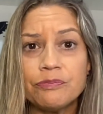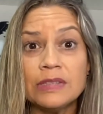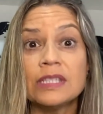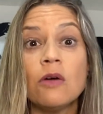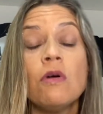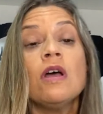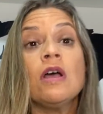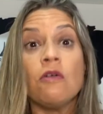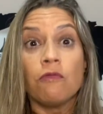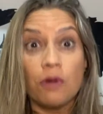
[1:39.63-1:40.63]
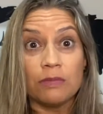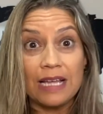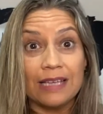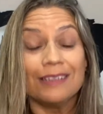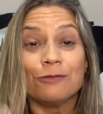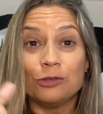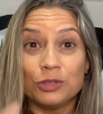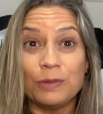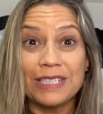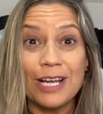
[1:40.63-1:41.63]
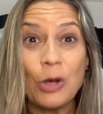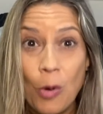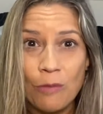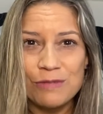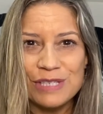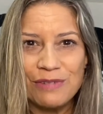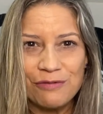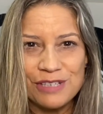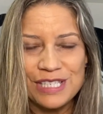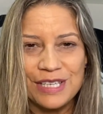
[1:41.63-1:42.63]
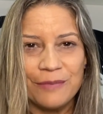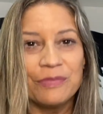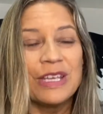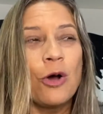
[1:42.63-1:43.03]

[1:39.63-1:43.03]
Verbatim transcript: Então, vamos lá? Vou te explicar como você vai fazer.